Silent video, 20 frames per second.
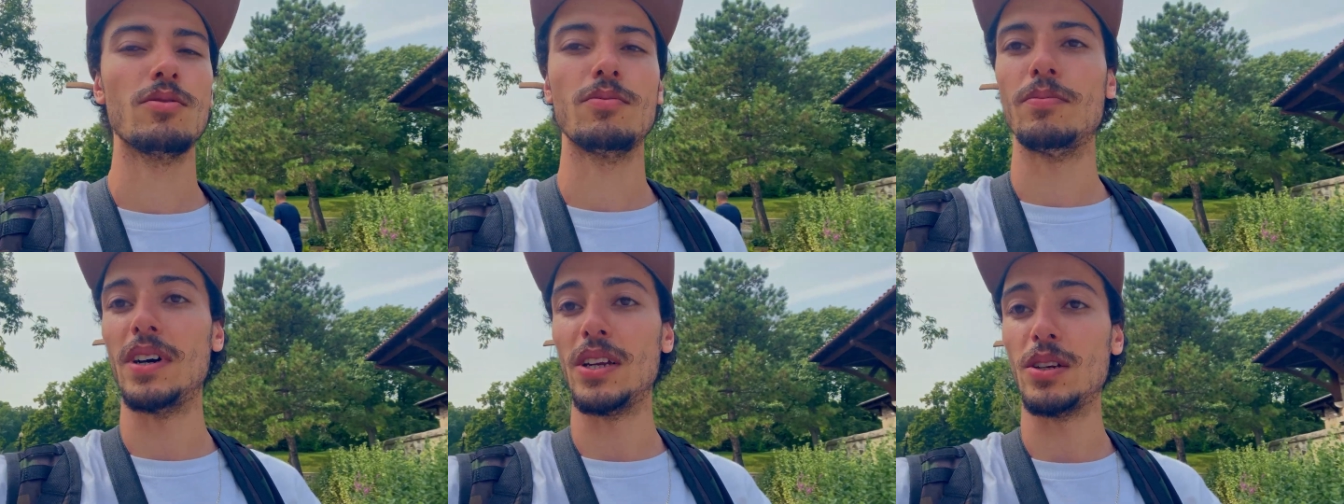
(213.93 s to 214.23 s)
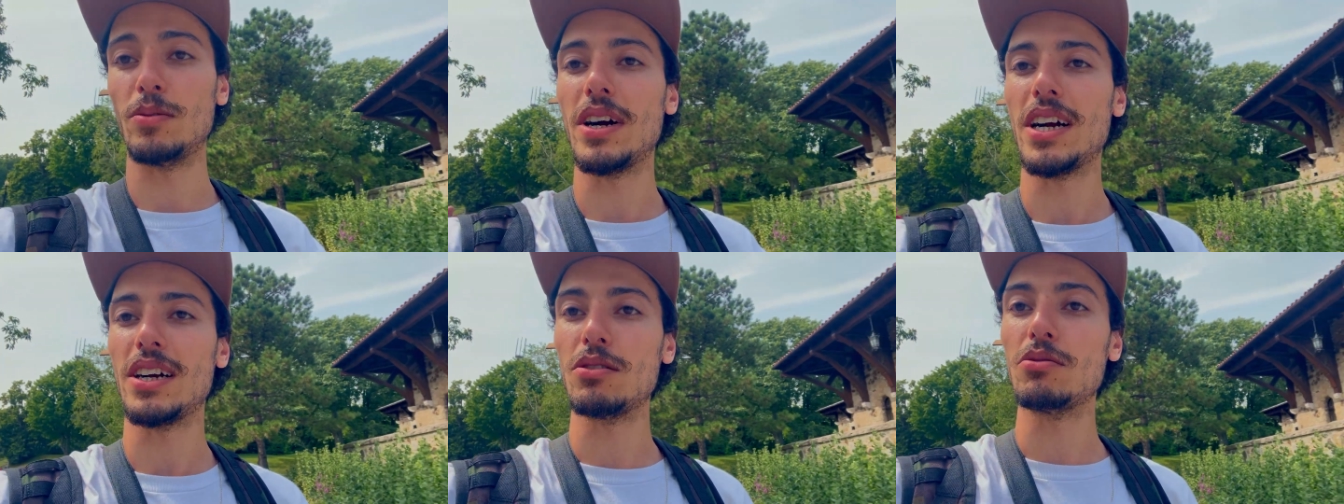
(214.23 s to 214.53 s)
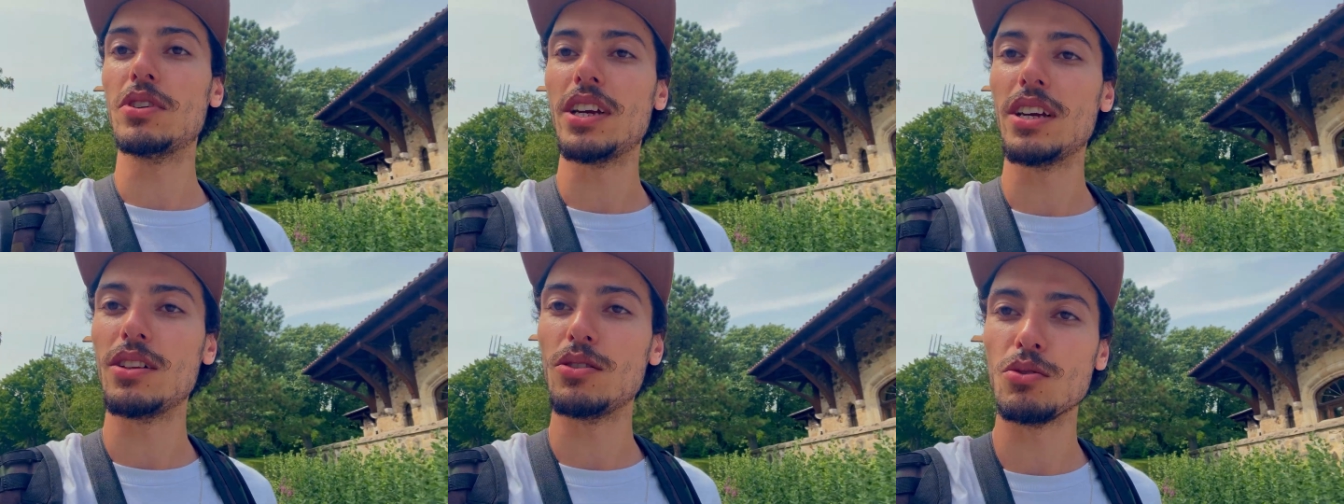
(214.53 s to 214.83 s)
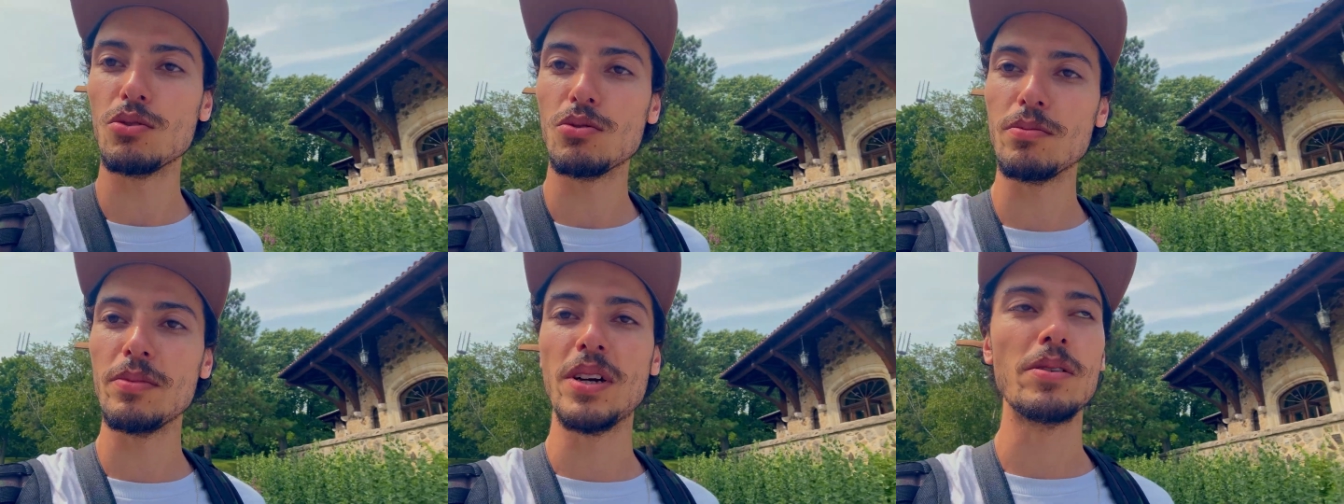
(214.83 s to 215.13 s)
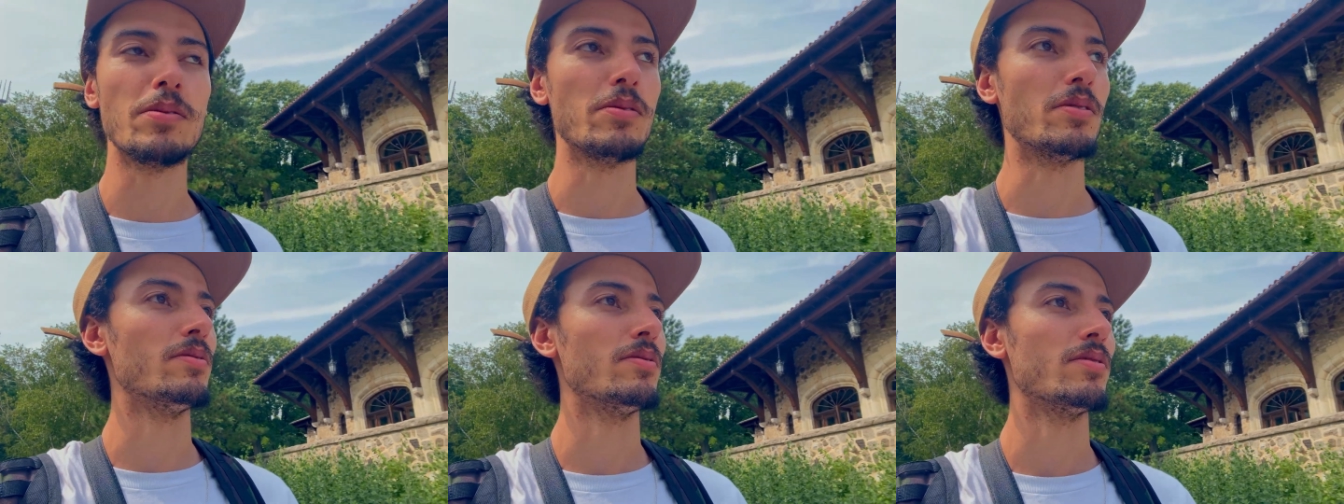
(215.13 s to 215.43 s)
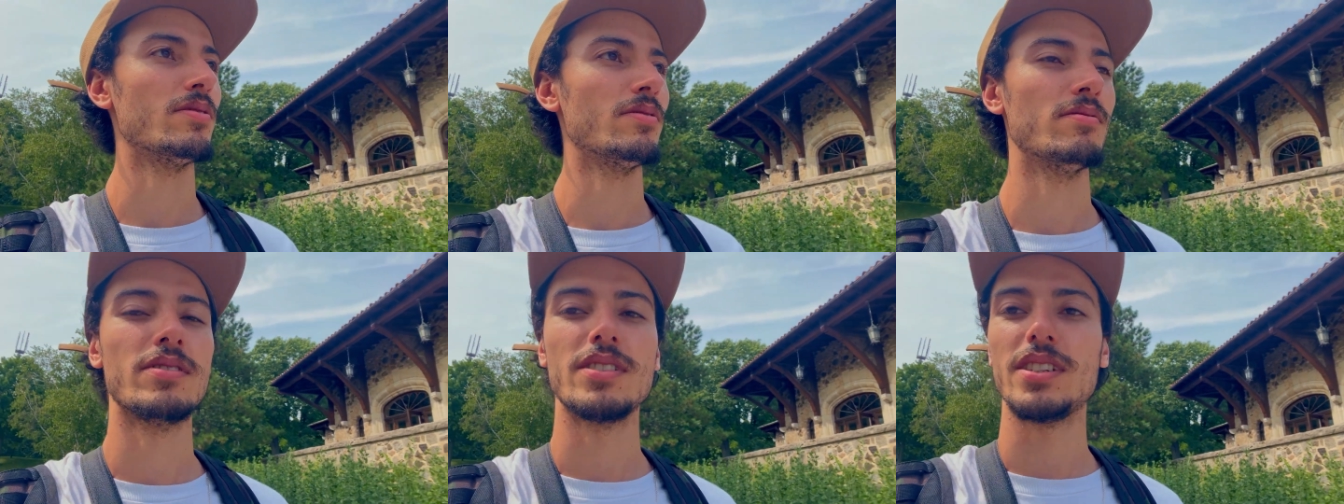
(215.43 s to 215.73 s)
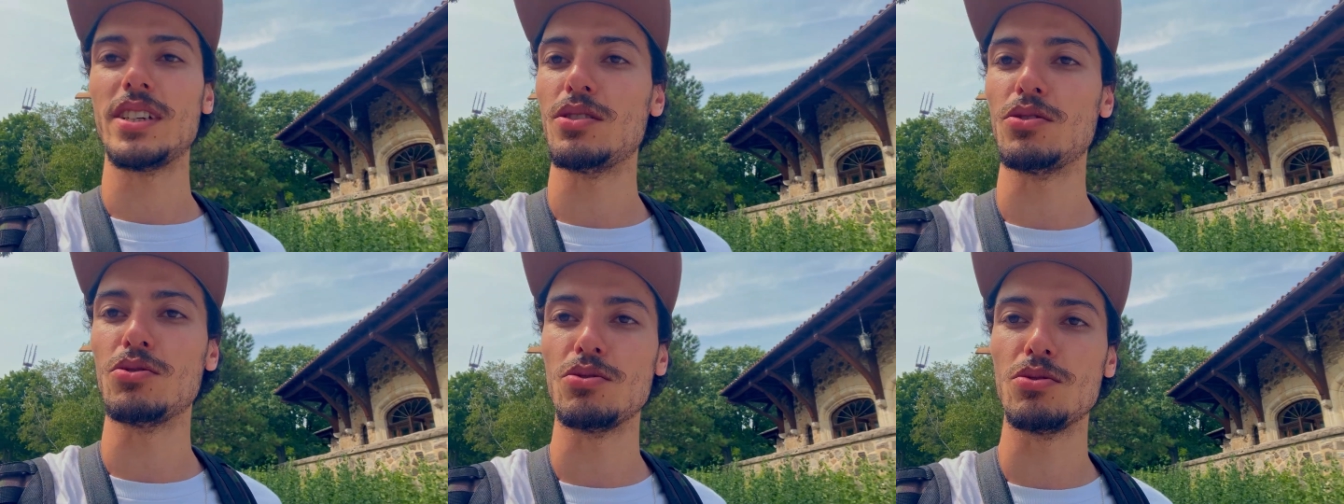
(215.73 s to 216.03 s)
Mano, o bagulho é louco mesmo.
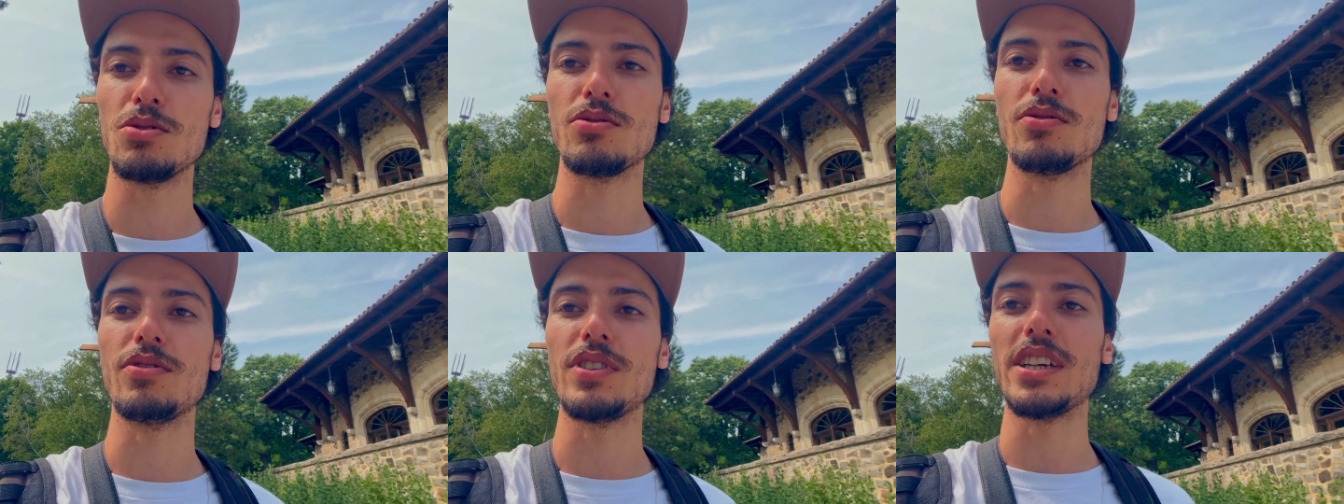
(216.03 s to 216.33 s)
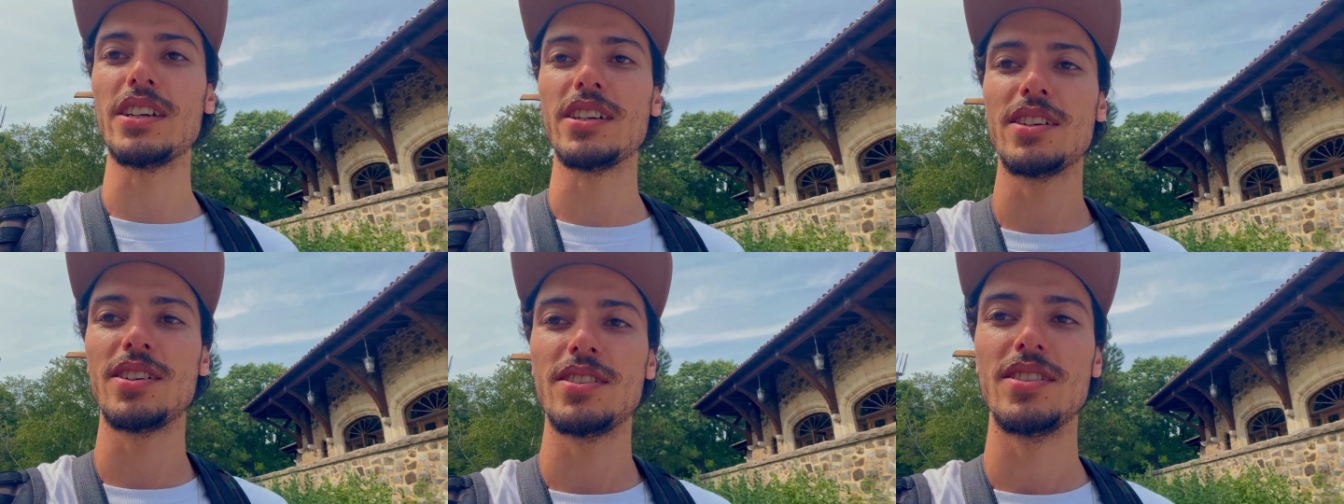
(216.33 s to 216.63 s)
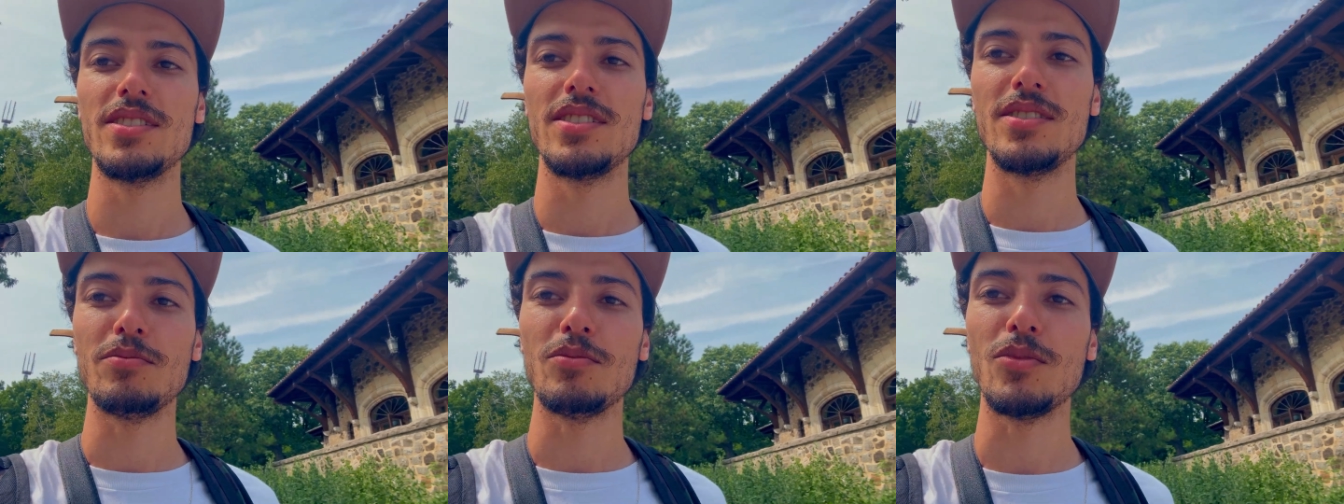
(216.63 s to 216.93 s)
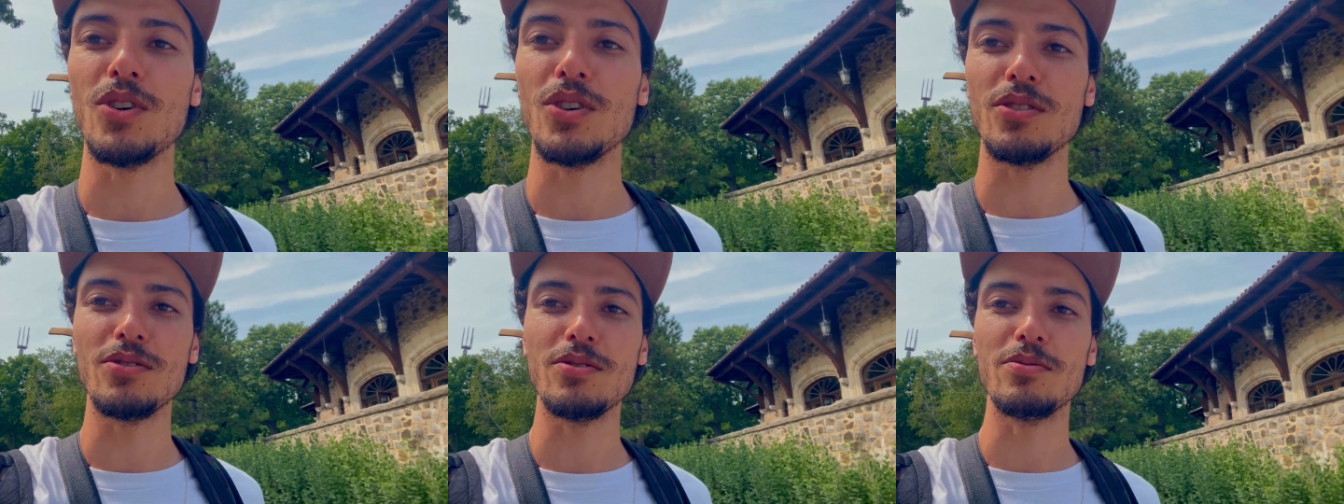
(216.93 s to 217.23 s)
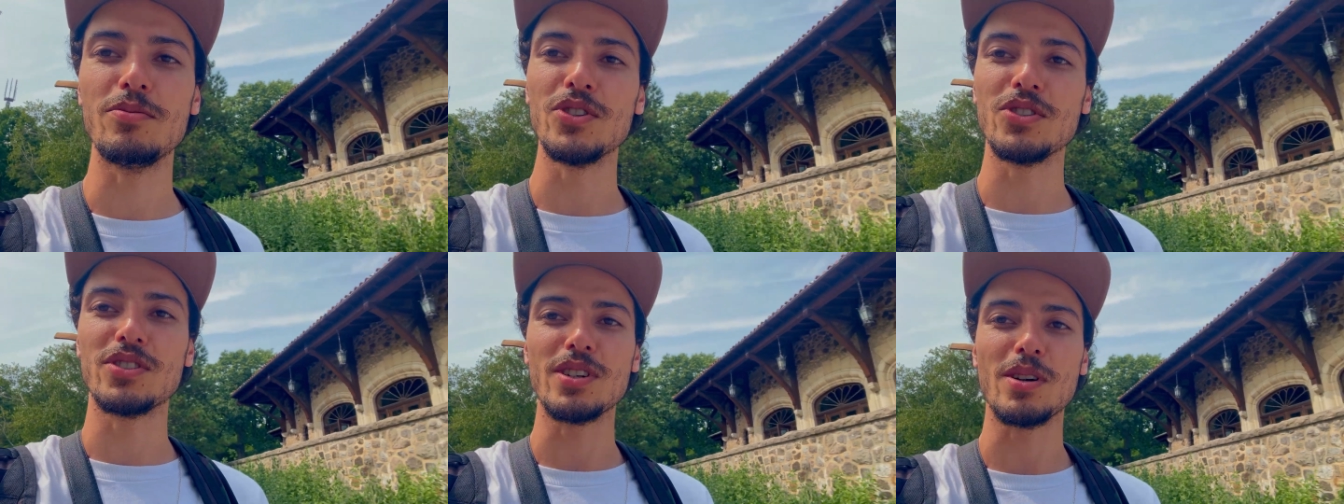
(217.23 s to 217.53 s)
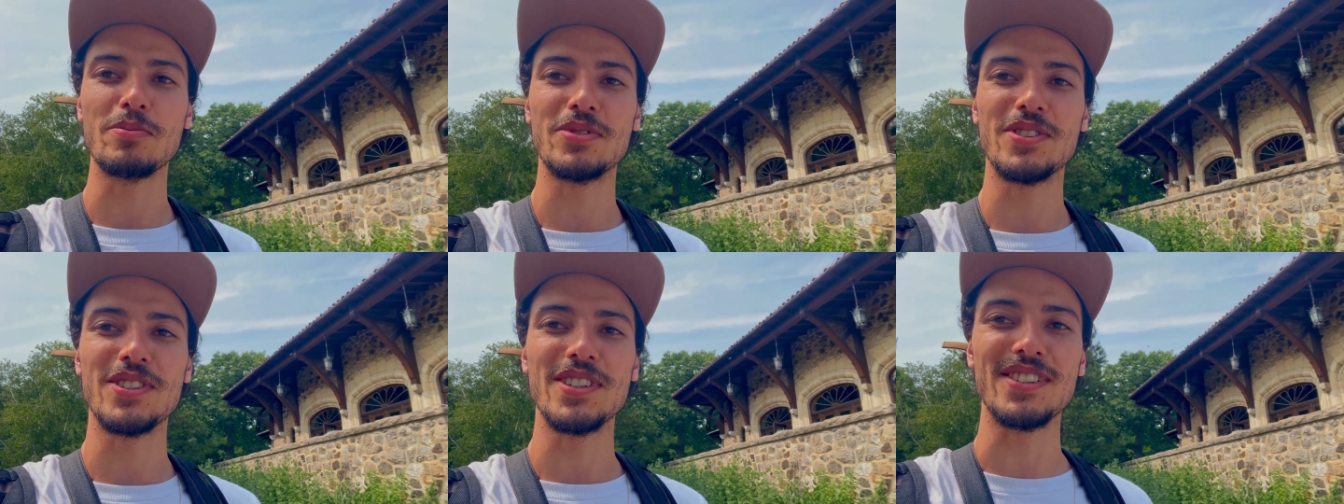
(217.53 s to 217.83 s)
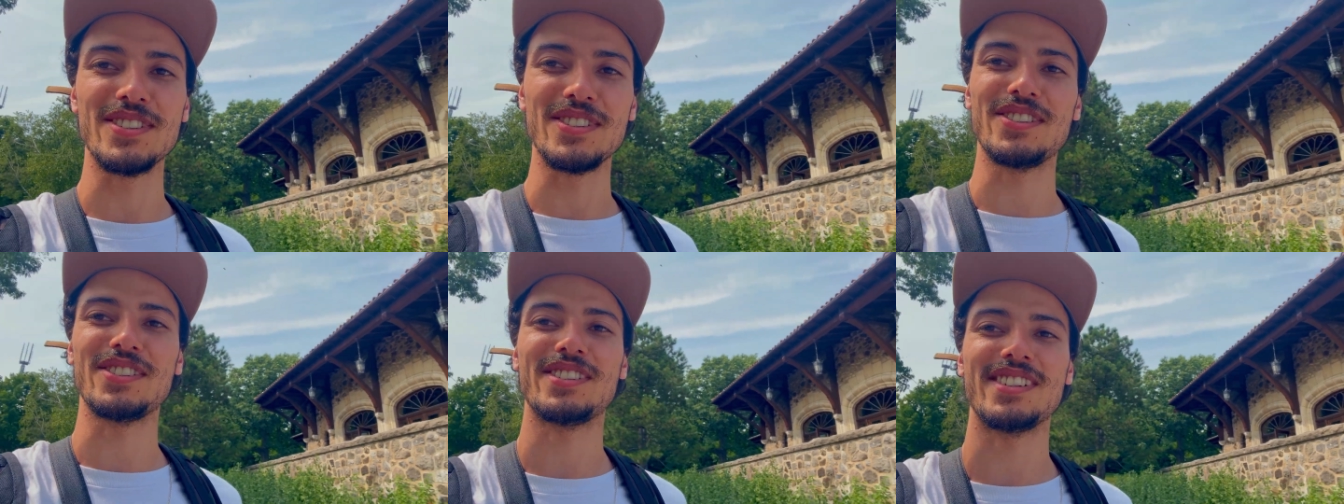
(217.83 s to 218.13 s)
Isso é louco, velho. Vou mostrar pra
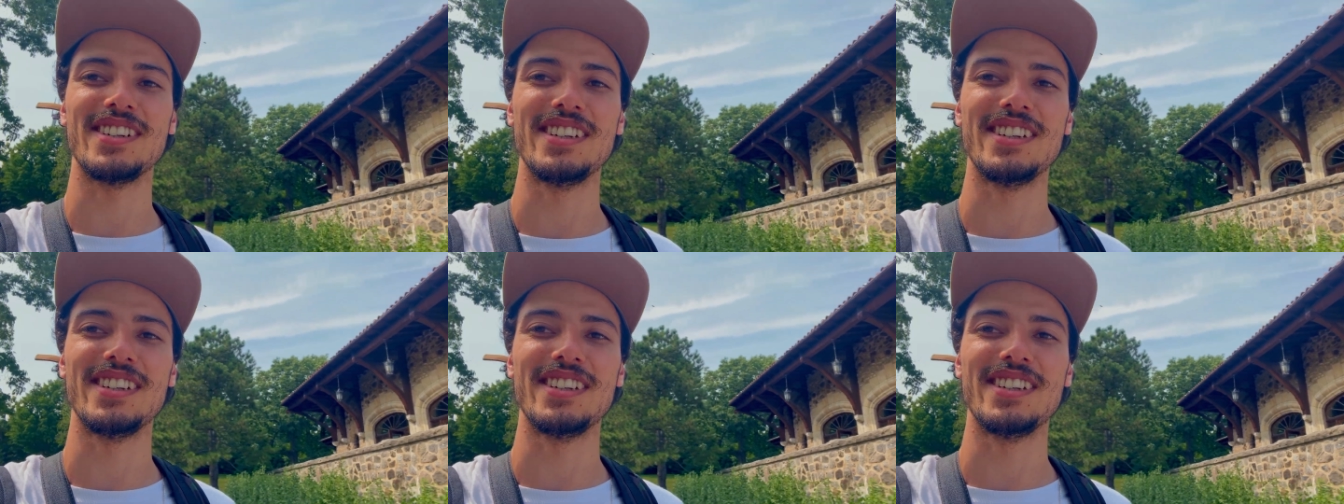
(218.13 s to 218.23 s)
vocês, ó, se